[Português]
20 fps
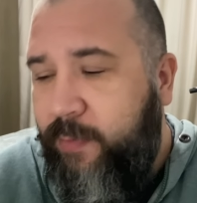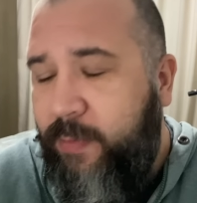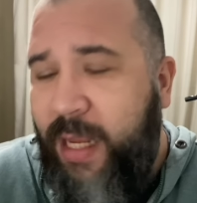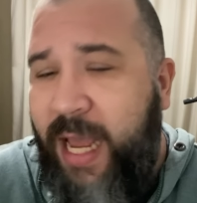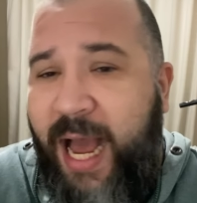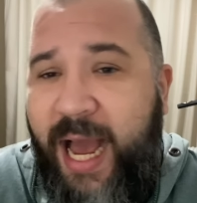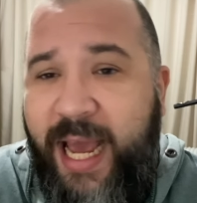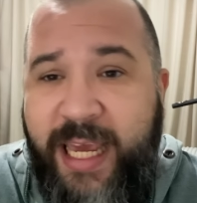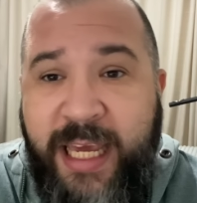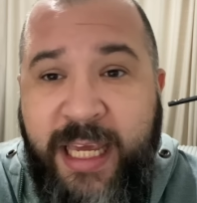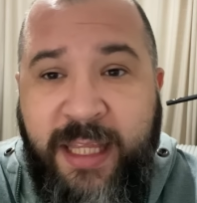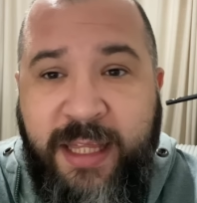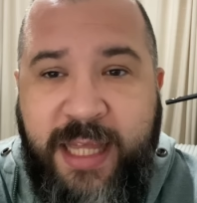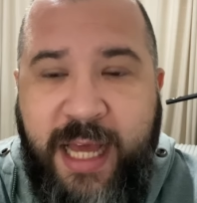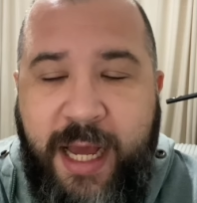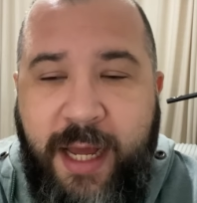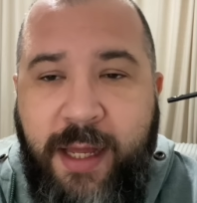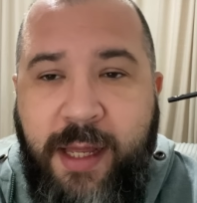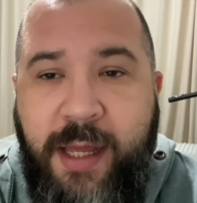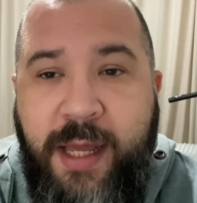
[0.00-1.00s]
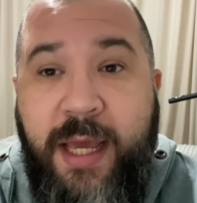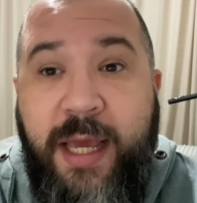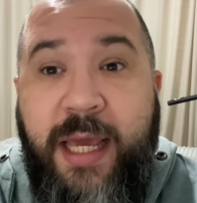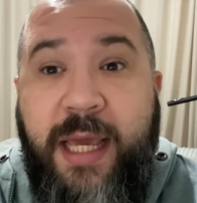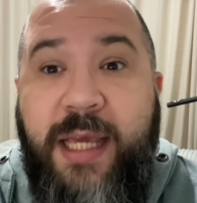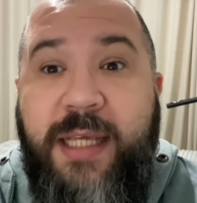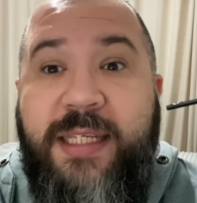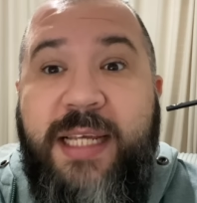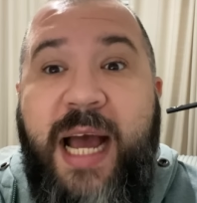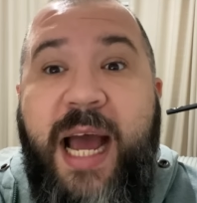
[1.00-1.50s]
Ainda
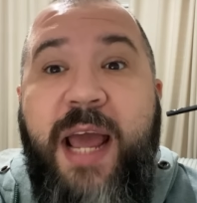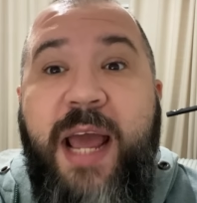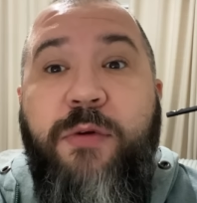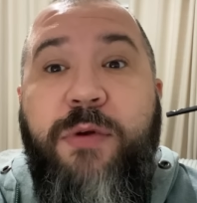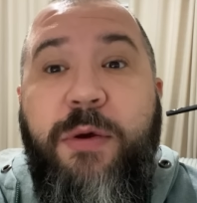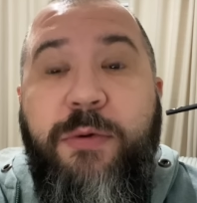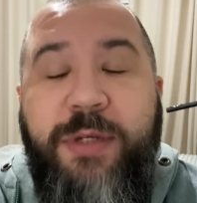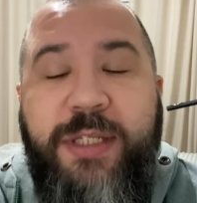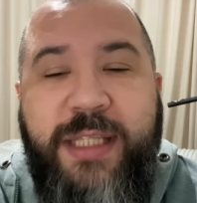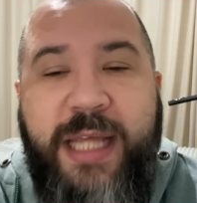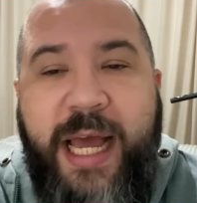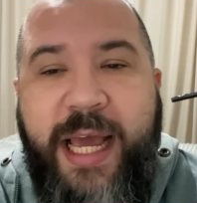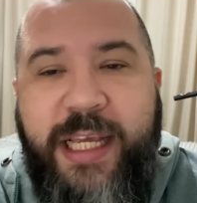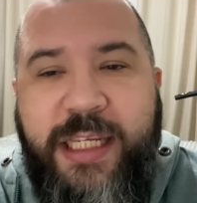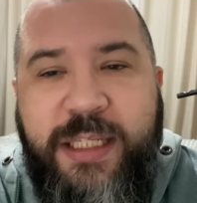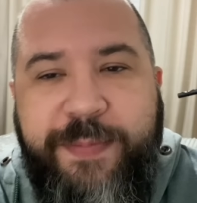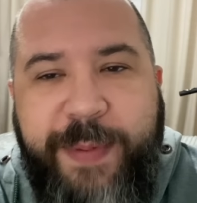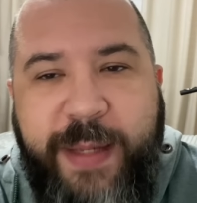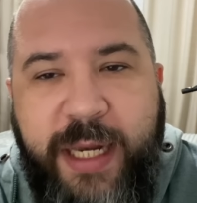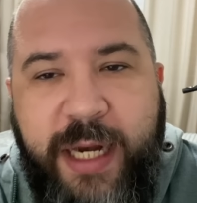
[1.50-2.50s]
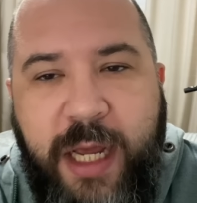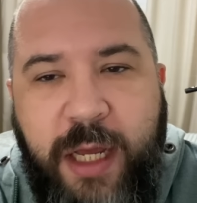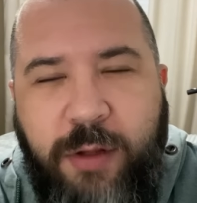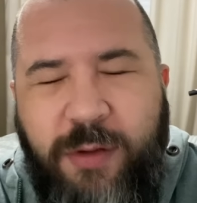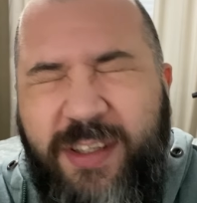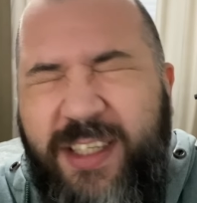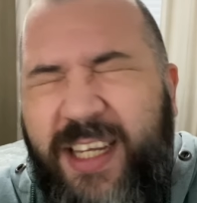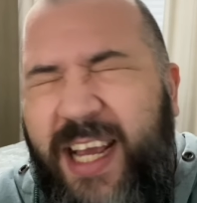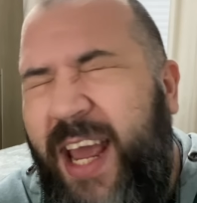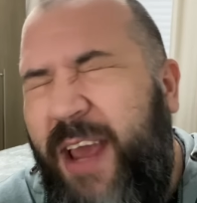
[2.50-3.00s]
Israel não está
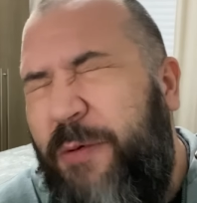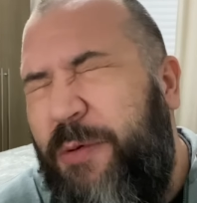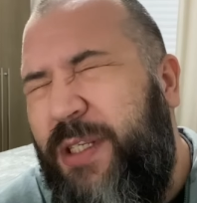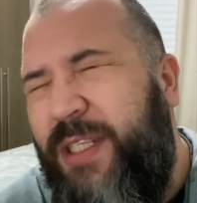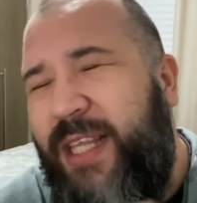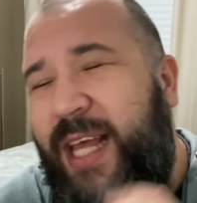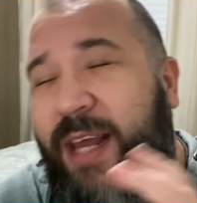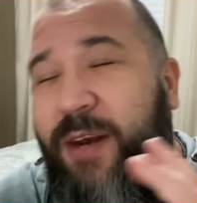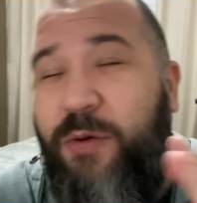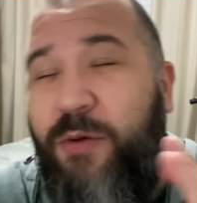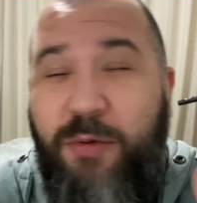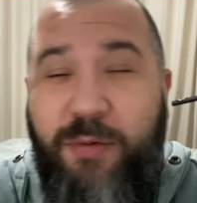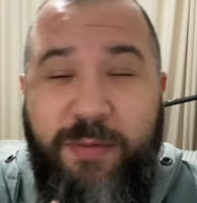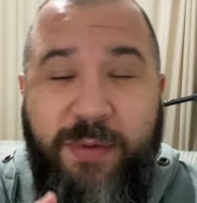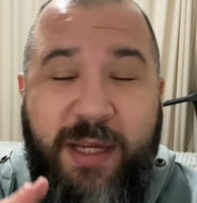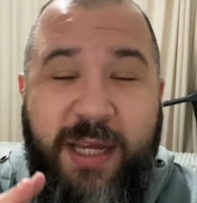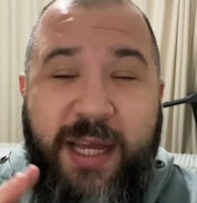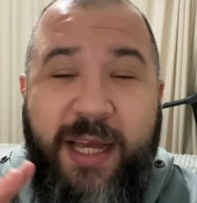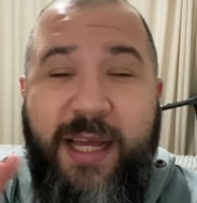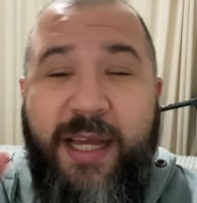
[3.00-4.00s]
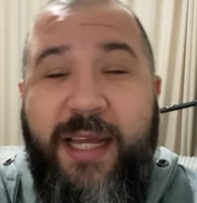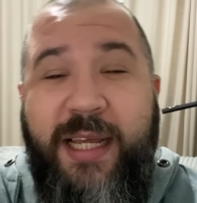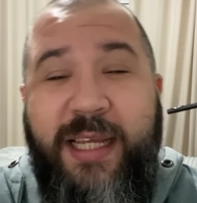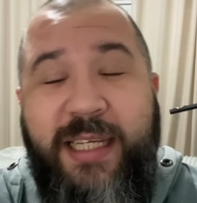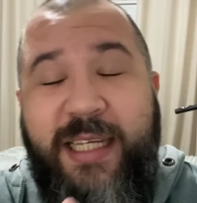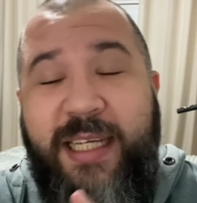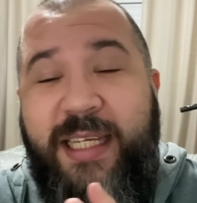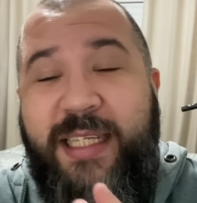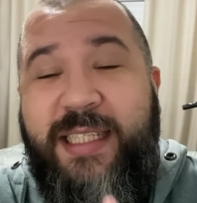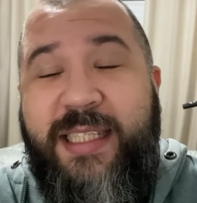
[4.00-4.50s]
respirando, Israel está no
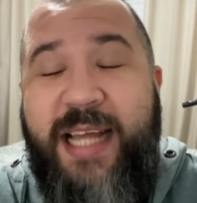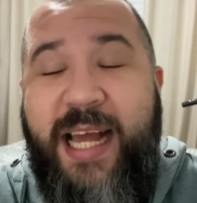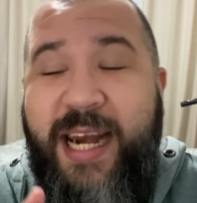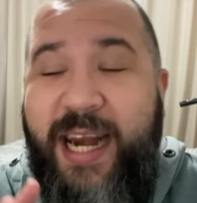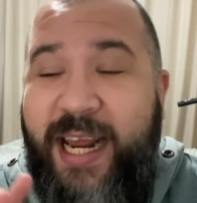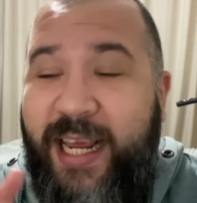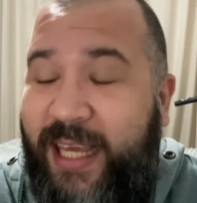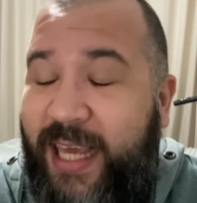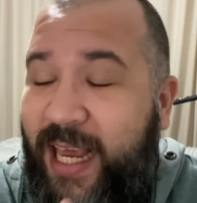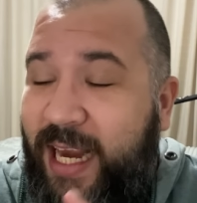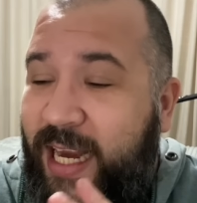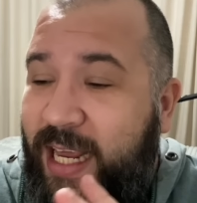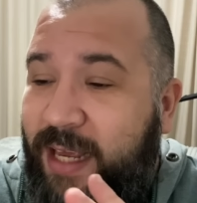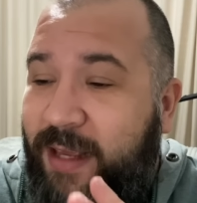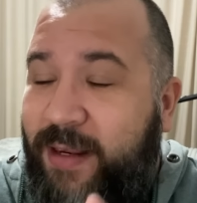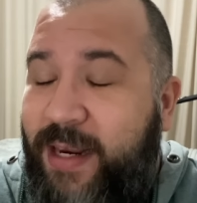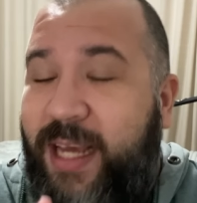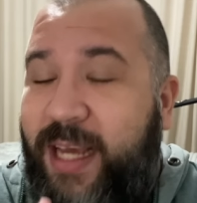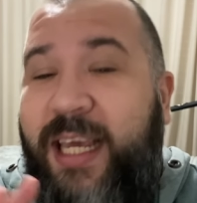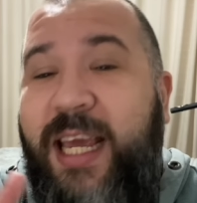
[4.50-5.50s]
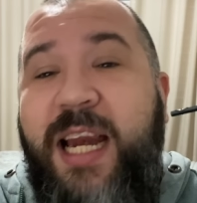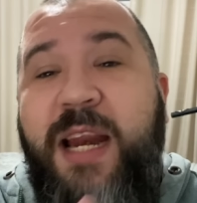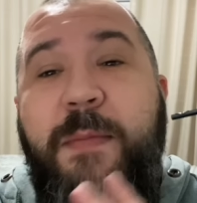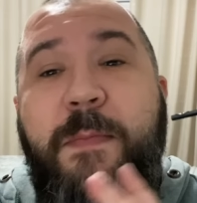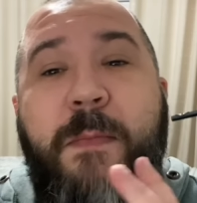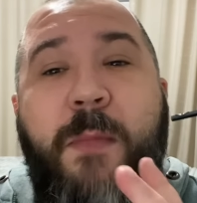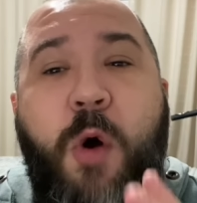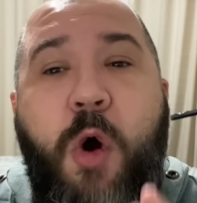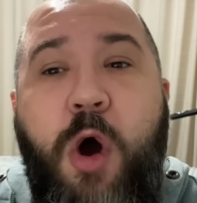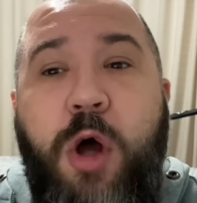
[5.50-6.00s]
está naquele, naquele
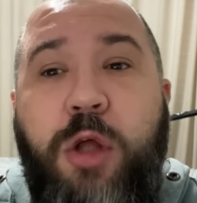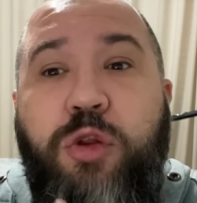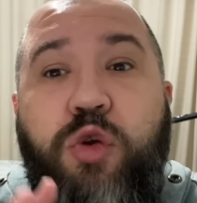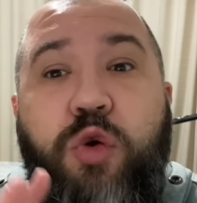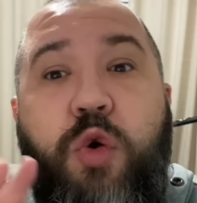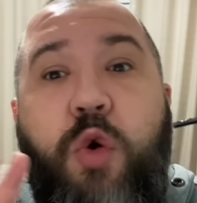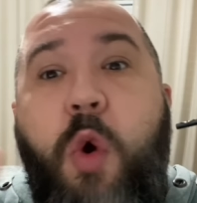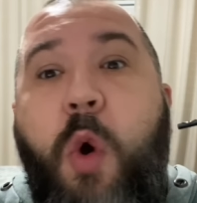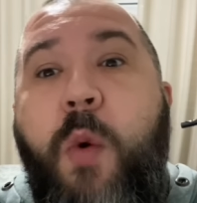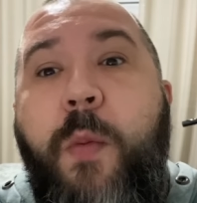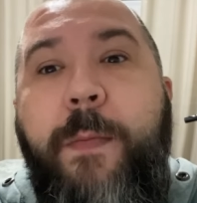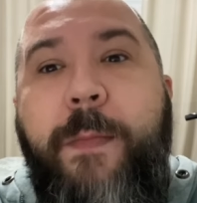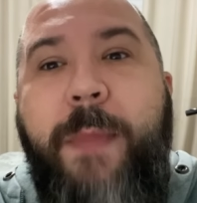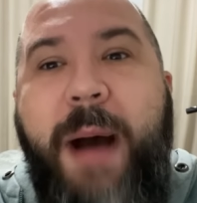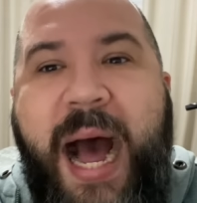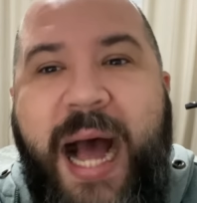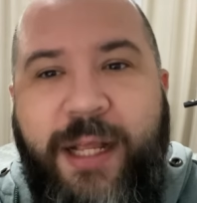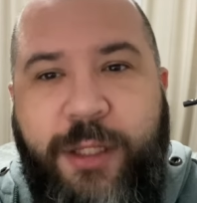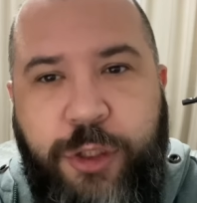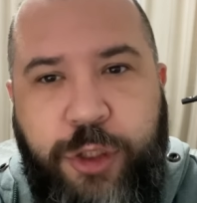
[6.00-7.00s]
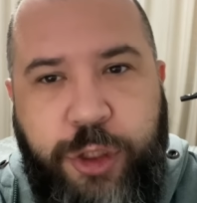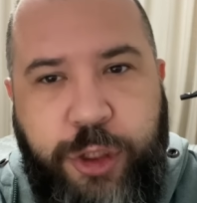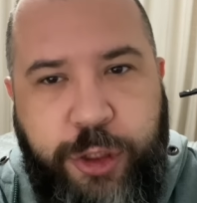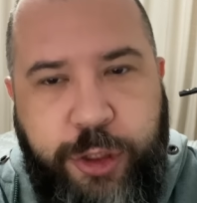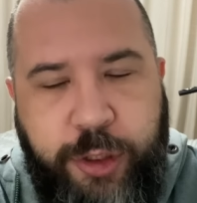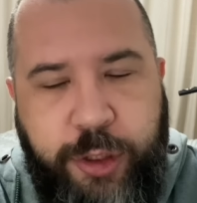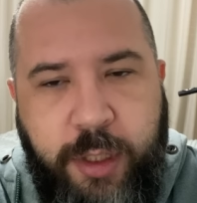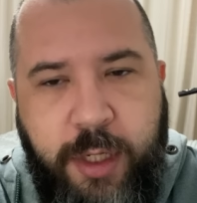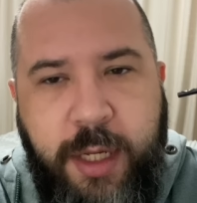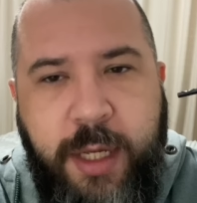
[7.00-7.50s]
modo
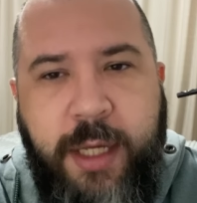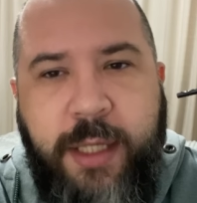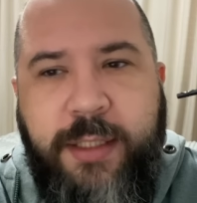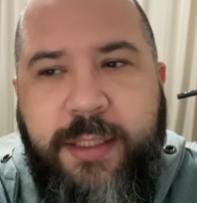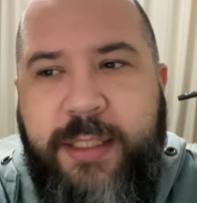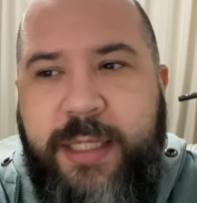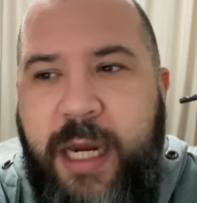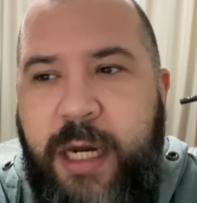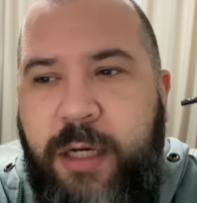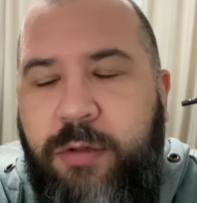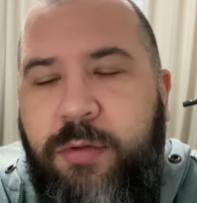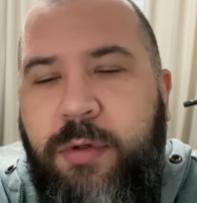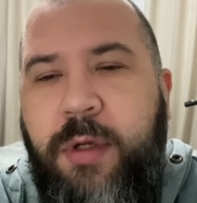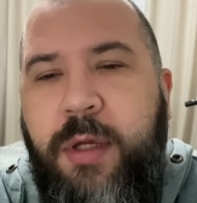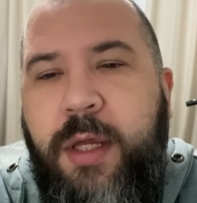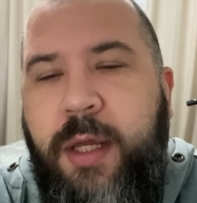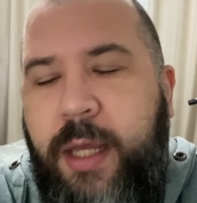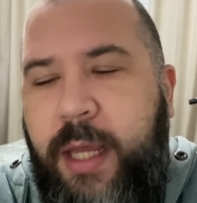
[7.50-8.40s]
combate, certo?